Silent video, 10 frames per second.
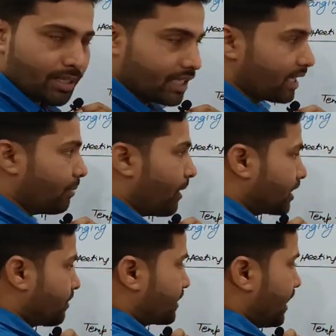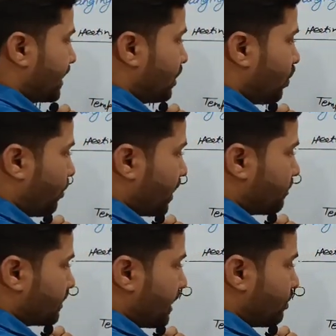बढ़ेगा पास पास आएंगे देखो
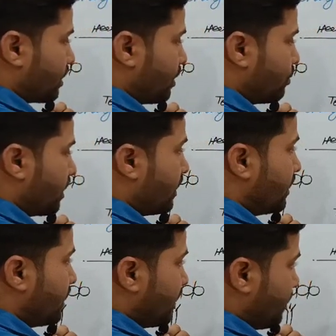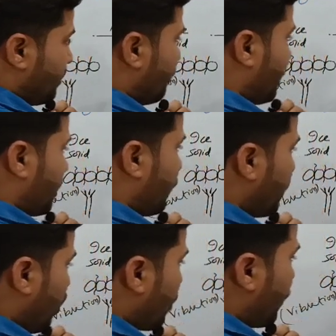पास पास आए तो क्या हुआ वाटर फिर और